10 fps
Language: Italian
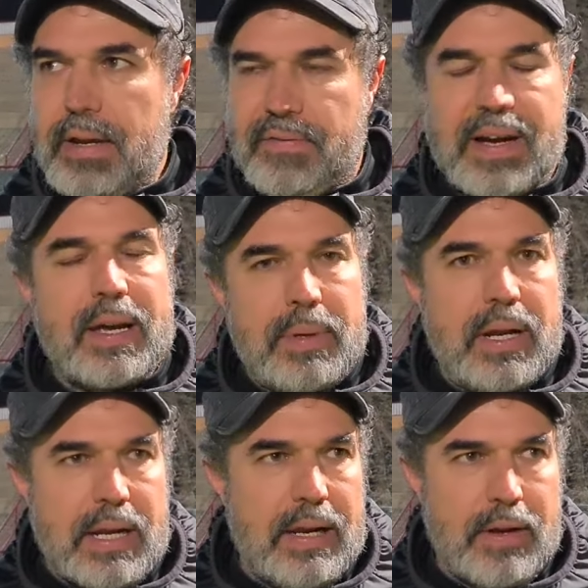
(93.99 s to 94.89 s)
fa
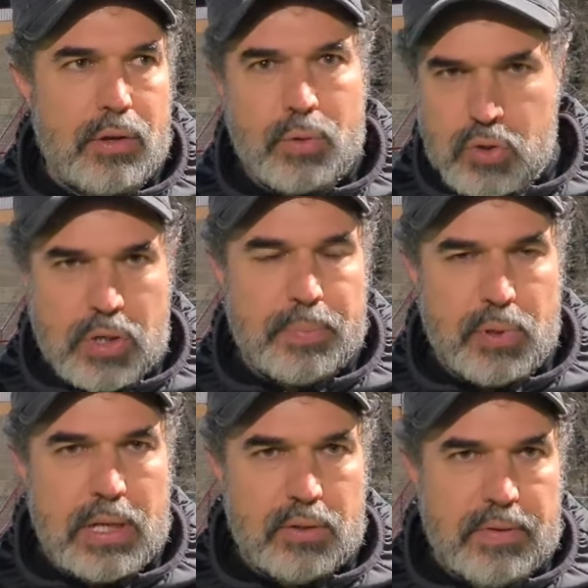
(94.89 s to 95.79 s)
capire che il livello di questo
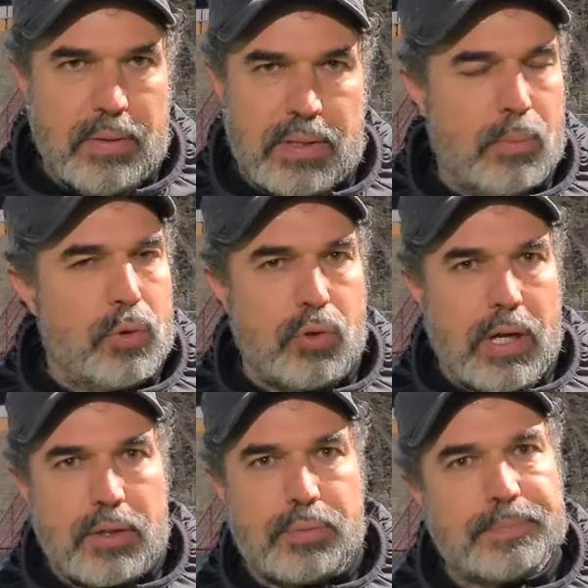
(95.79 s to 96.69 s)
campionato è veramente
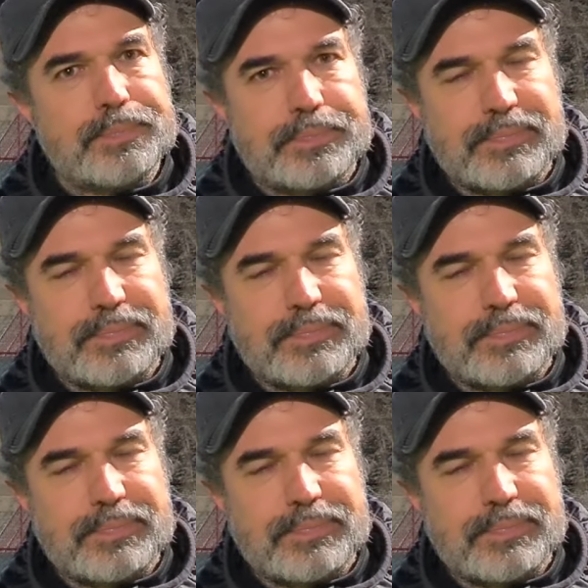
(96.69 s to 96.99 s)
molto alto